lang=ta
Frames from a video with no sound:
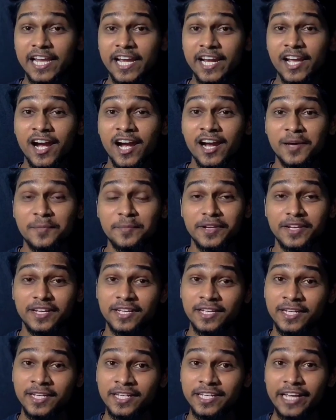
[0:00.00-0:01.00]
கல்யாணம் ஆன
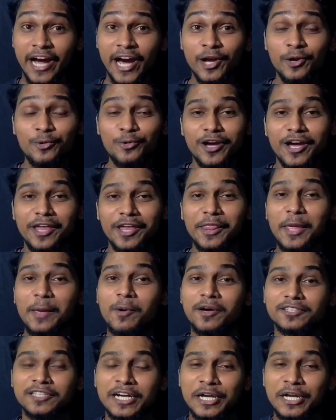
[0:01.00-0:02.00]
பிறகு யார் கூட
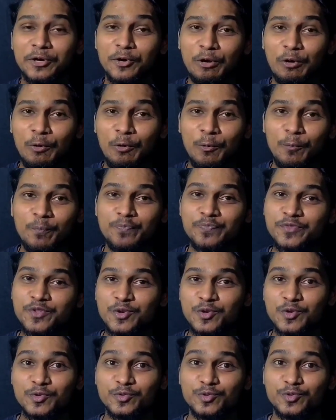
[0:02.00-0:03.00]
அதிகமாக சண்டை வரும்
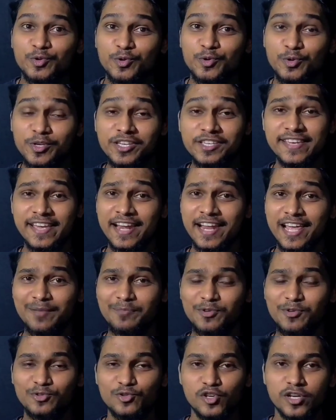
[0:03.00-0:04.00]
ஸோ ஈஸியாக
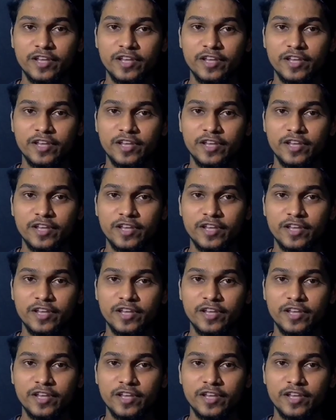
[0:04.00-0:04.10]
எல்லாருமே